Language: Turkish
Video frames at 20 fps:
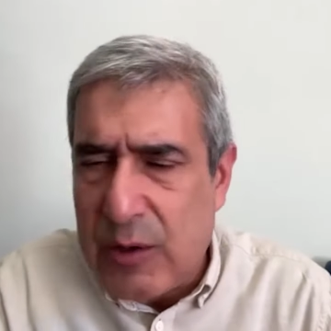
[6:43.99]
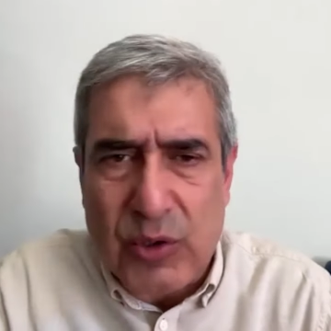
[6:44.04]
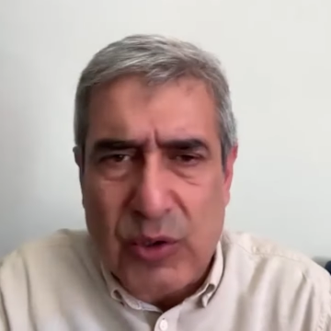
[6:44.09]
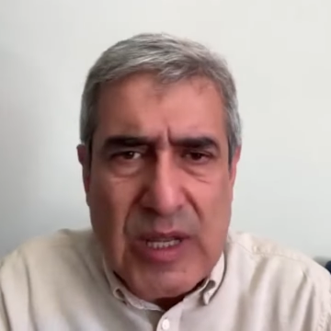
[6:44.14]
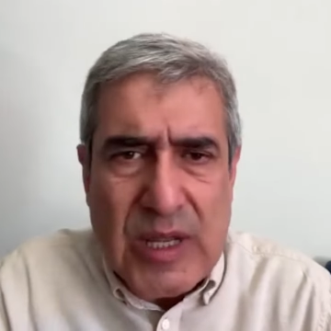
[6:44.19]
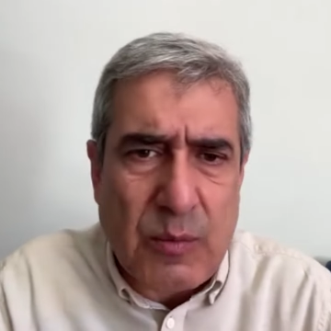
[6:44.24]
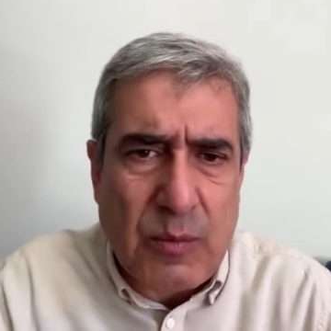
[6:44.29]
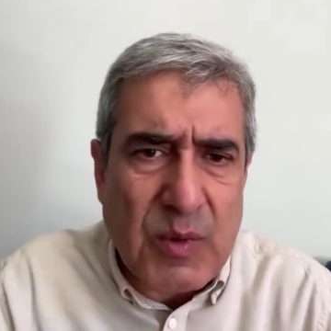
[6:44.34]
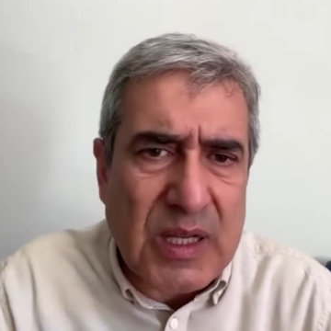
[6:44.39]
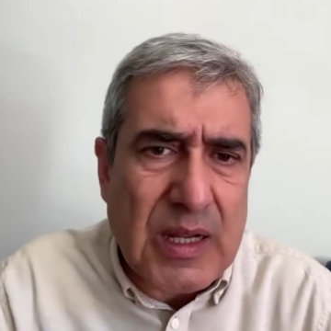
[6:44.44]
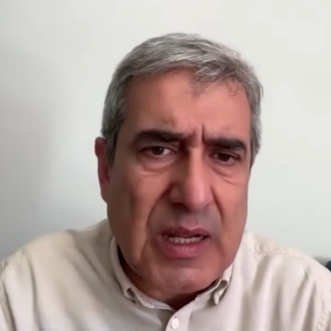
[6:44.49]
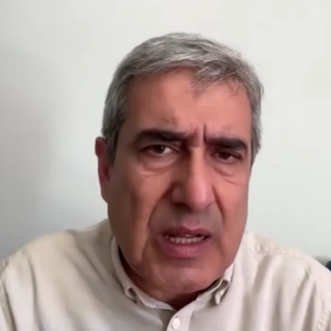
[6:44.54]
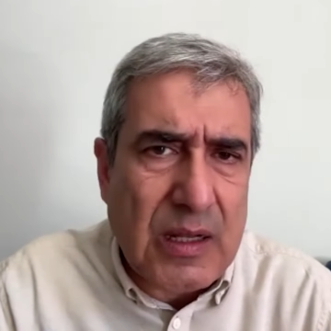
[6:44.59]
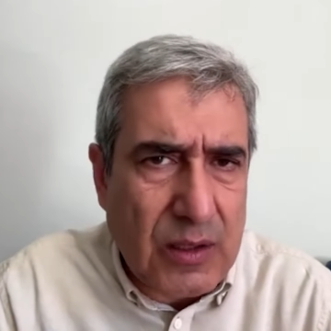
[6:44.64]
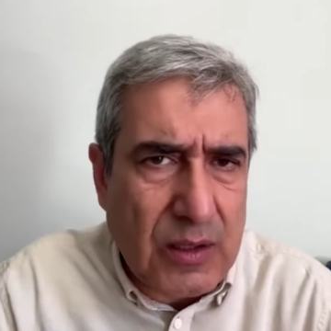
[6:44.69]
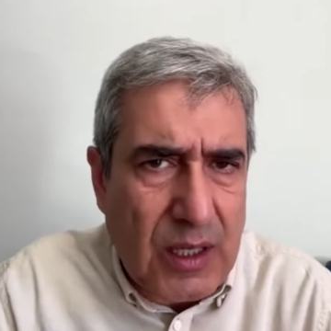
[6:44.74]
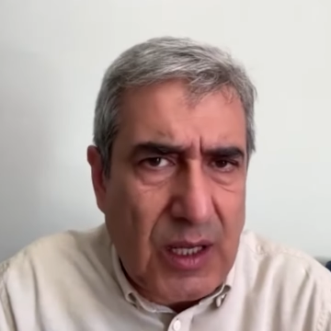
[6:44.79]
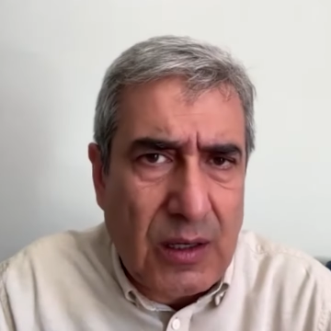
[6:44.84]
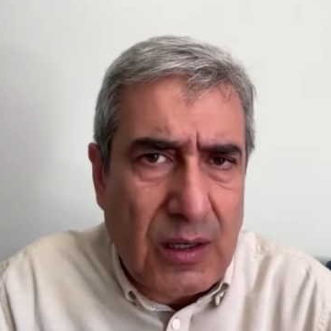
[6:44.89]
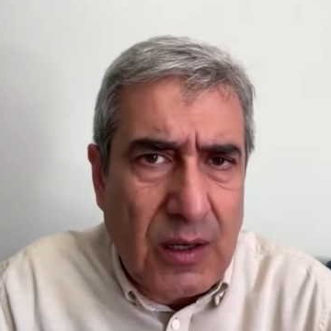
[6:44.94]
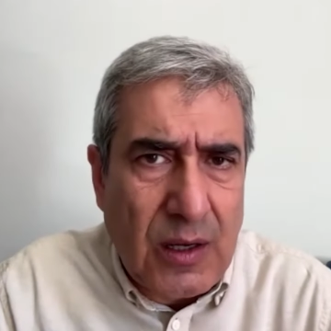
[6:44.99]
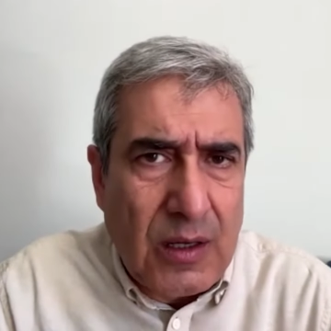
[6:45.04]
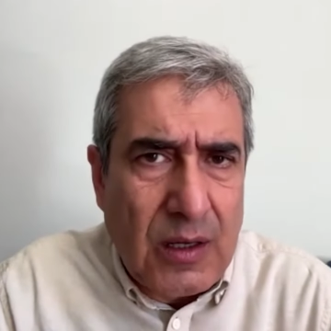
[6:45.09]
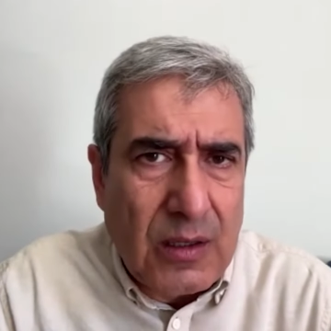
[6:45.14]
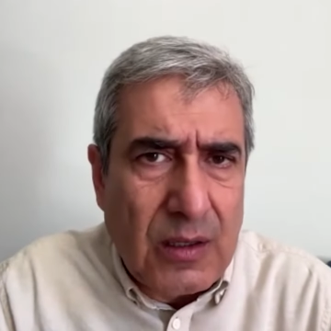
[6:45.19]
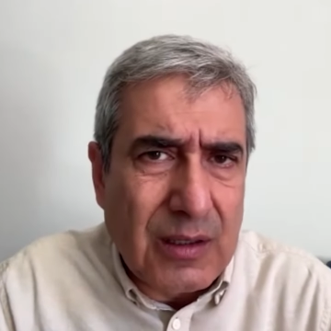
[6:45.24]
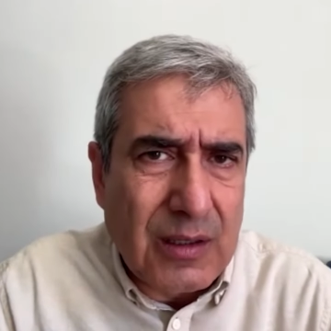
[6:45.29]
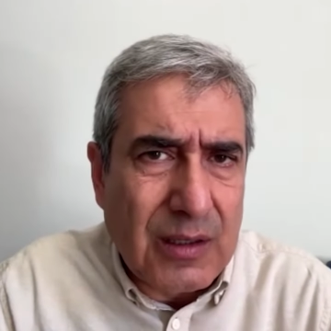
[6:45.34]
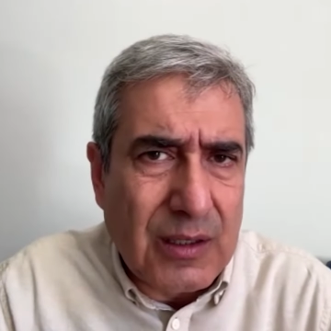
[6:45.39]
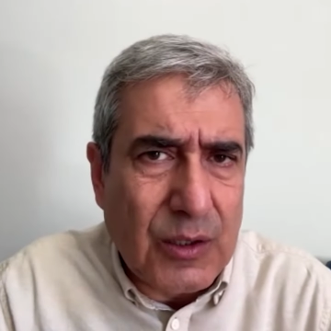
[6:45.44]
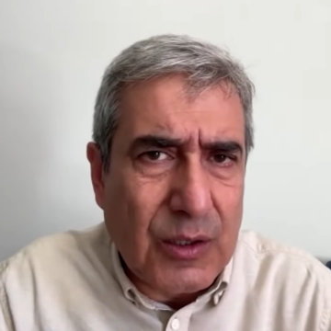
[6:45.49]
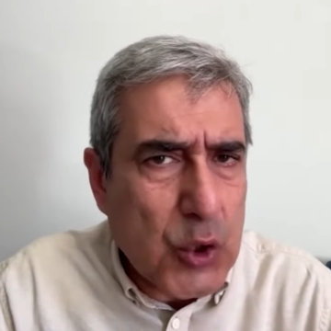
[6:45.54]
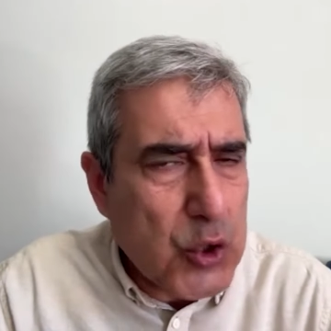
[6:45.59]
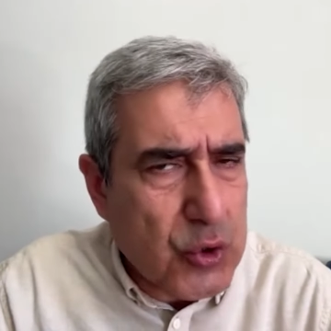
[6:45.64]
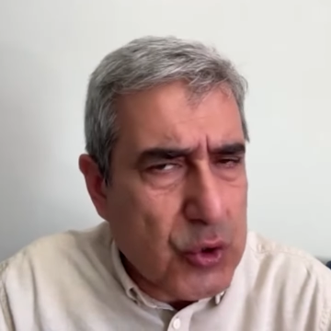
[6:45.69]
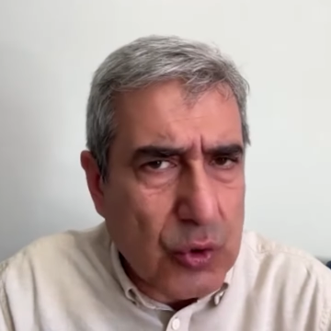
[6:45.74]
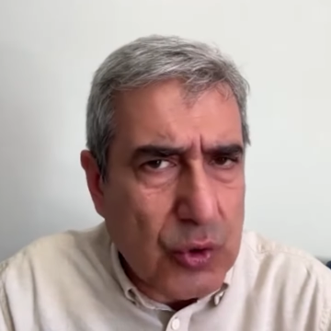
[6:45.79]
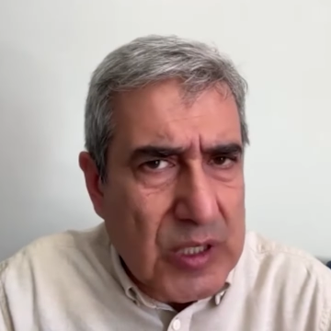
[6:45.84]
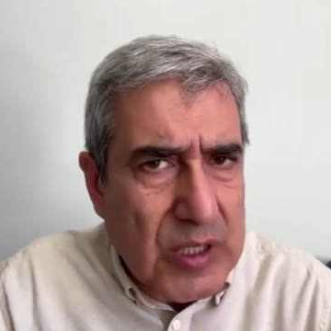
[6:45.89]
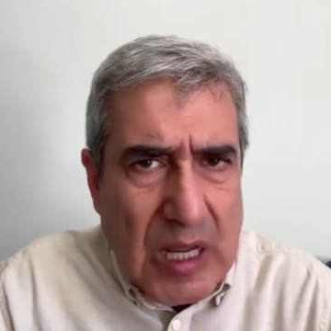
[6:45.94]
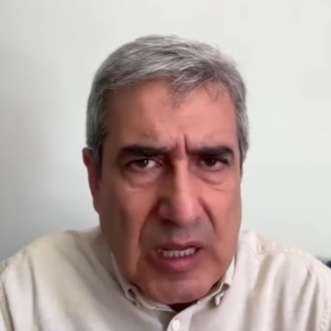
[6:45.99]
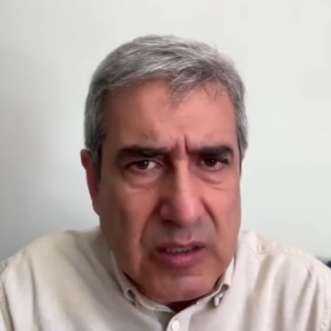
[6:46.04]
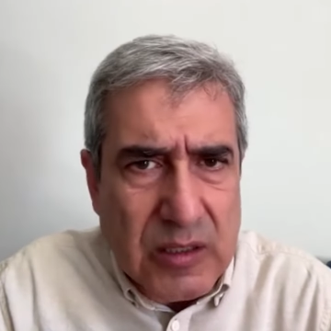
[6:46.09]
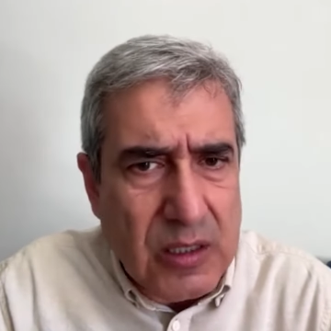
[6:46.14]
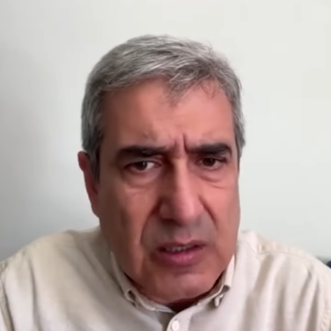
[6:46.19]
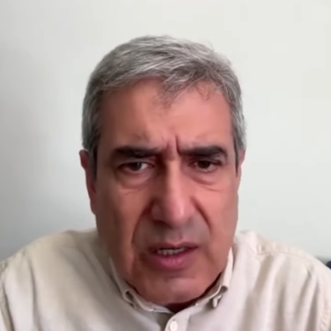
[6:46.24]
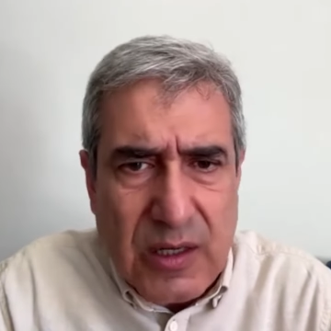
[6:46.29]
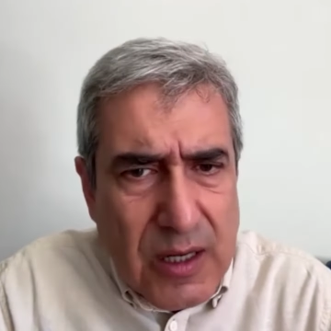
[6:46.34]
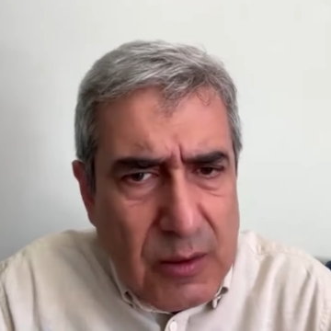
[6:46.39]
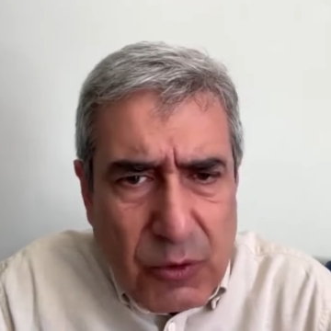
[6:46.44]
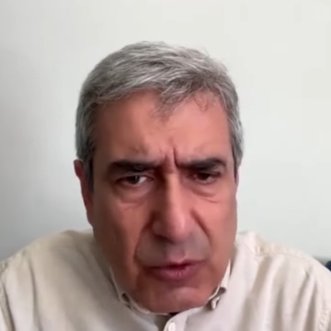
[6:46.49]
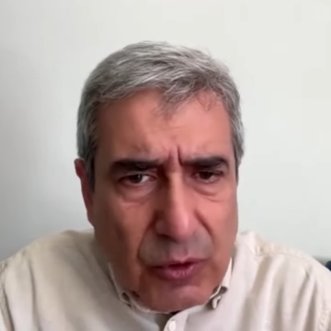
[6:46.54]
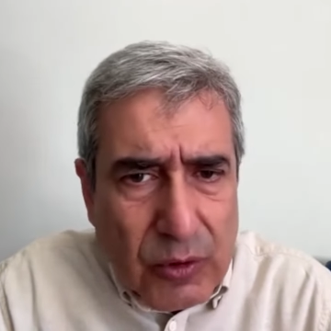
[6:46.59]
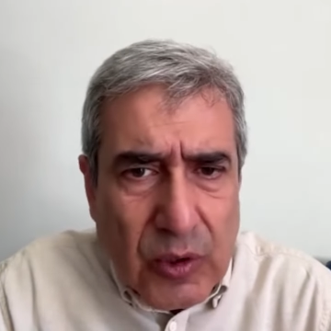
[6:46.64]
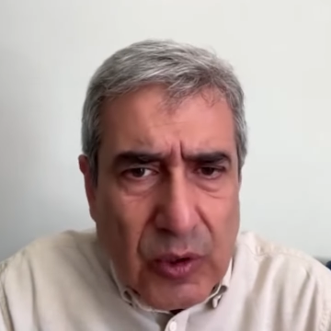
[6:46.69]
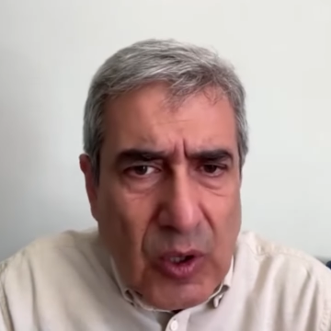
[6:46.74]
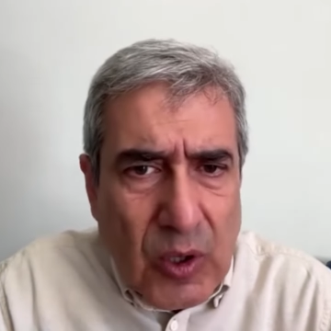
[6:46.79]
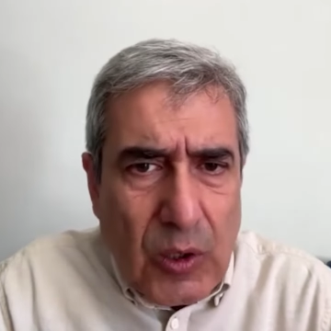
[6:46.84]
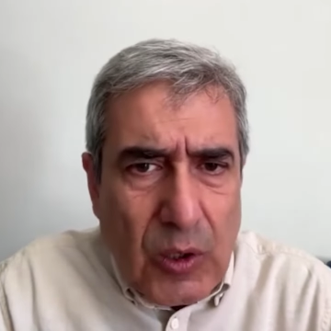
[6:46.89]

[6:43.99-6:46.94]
ödenmeden de e, özgürlük elde edilemiyor.